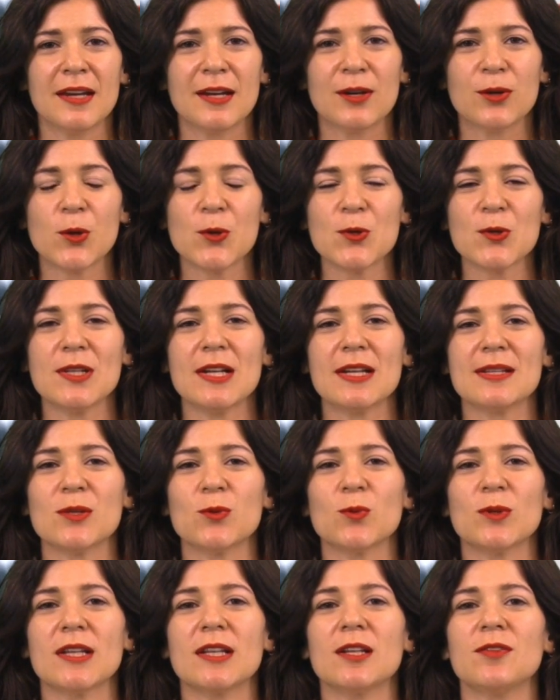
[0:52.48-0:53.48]
Nel corso della
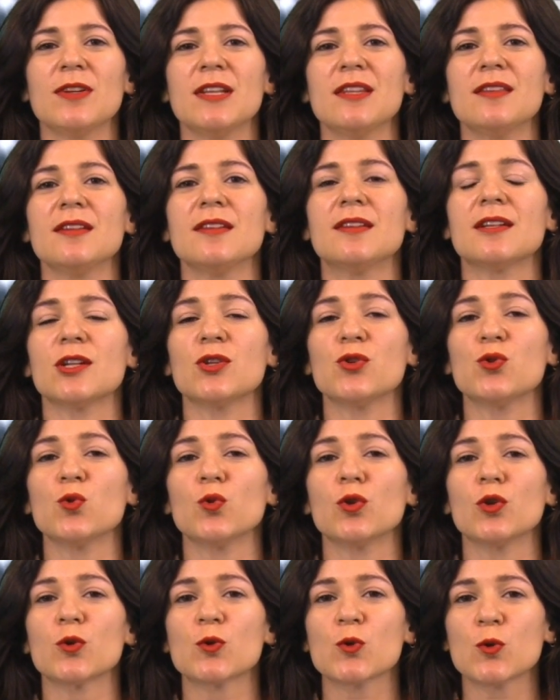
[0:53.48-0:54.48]
seduta del 23
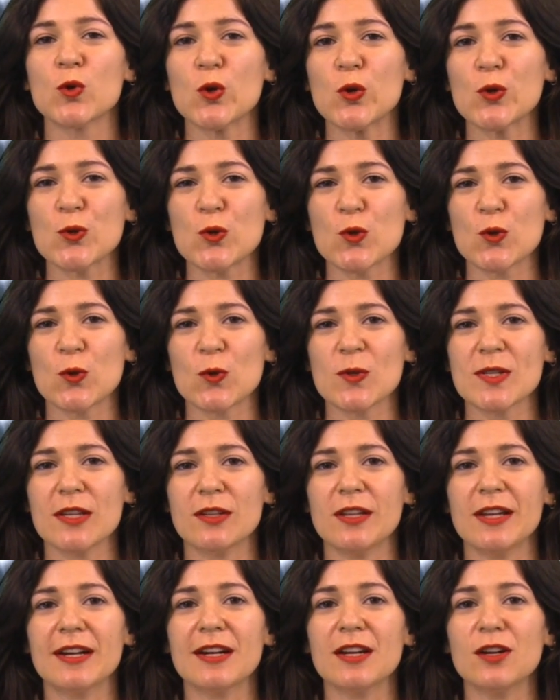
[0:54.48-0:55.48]
giugno scorso sono
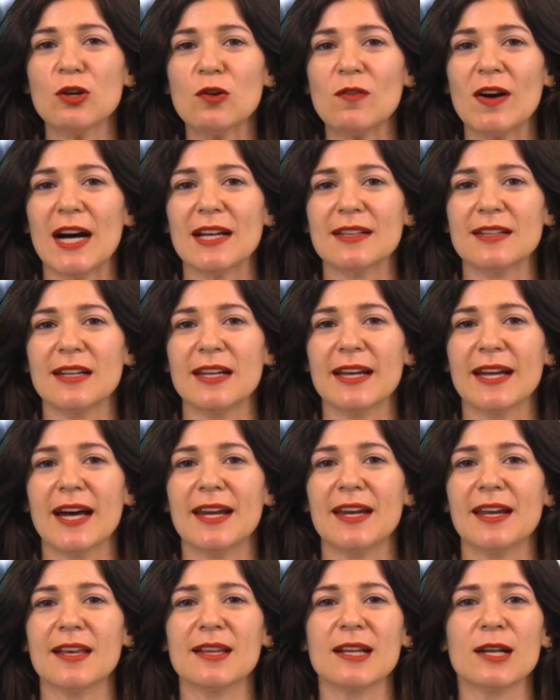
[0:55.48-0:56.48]
state rinnovate le
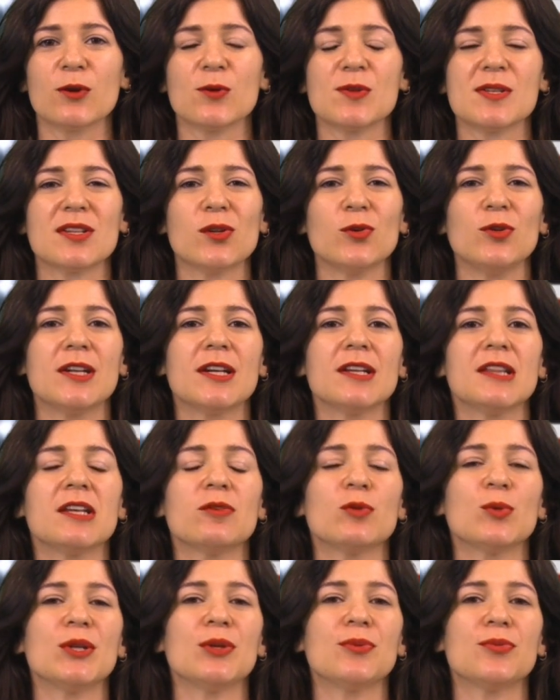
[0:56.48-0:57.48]
cariche del Consiglio
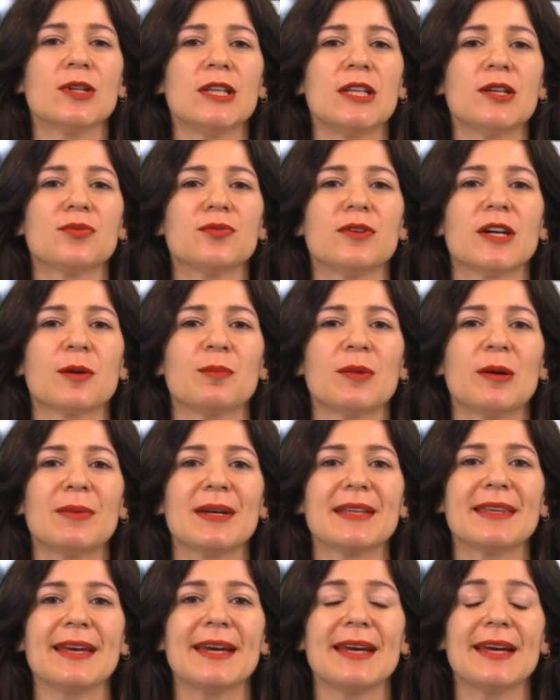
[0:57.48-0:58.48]
direttivo di Federfarma
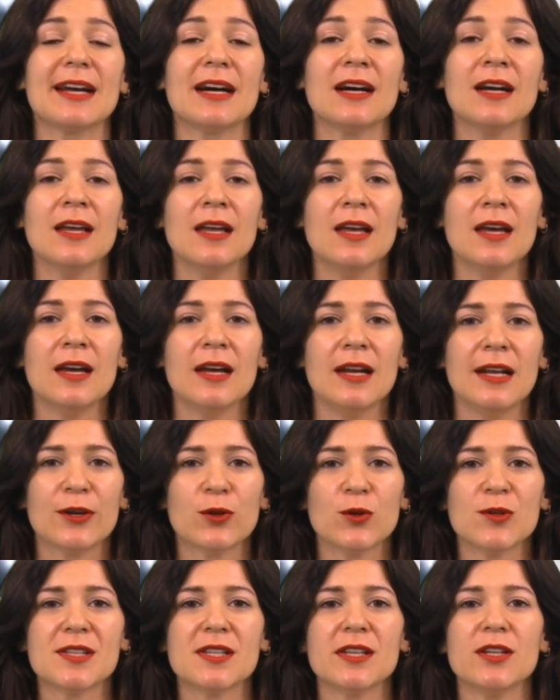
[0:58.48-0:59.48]
Matera. Il
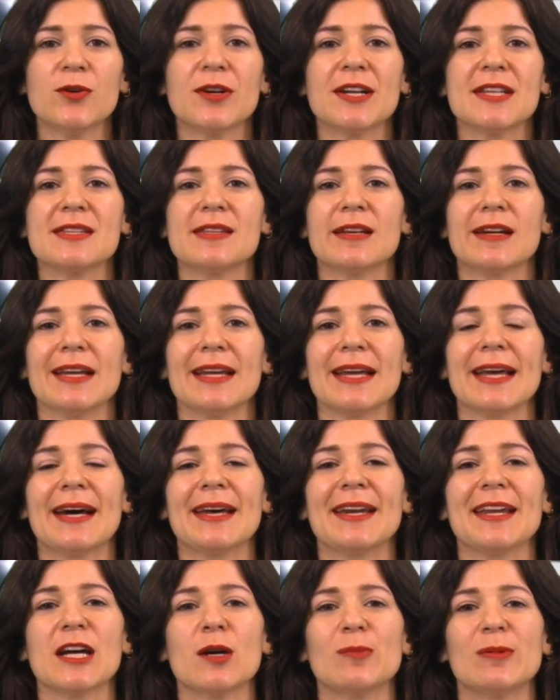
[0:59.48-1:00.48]
Consiglio resterà in
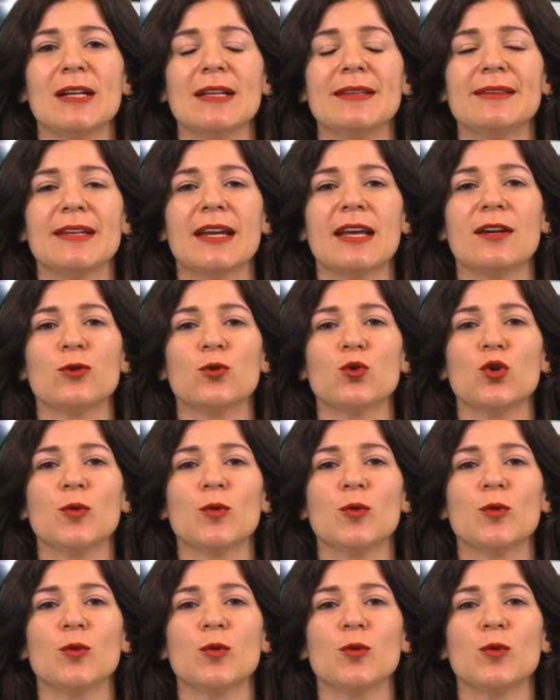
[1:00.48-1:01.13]
carica per il triennio